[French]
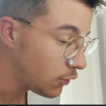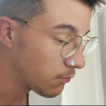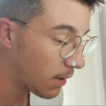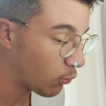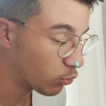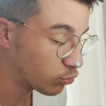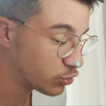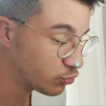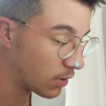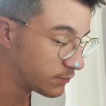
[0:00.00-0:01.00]
même on
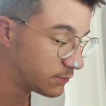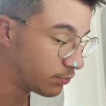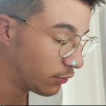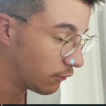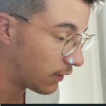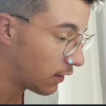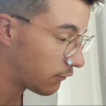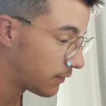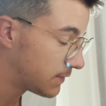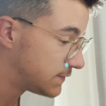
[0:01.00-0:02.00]
dézoome un petit peu, voilà,
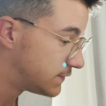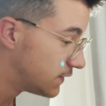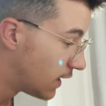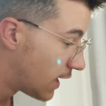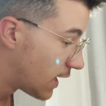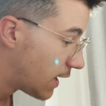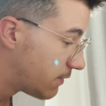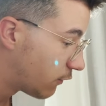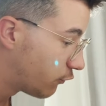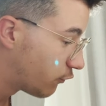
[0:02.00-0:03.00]
on va le mettre ici, et eh
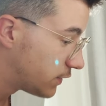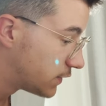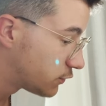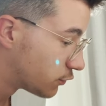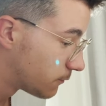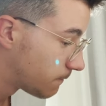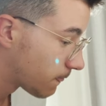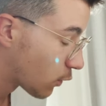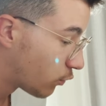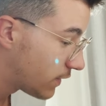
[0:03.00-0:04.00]
bien vous voyez que
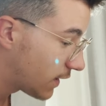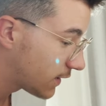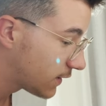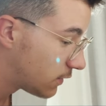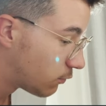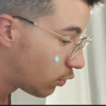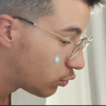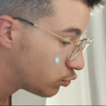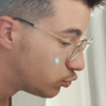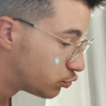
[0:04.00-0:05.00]
on a
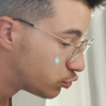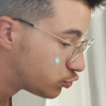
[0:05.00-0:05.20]
réellement une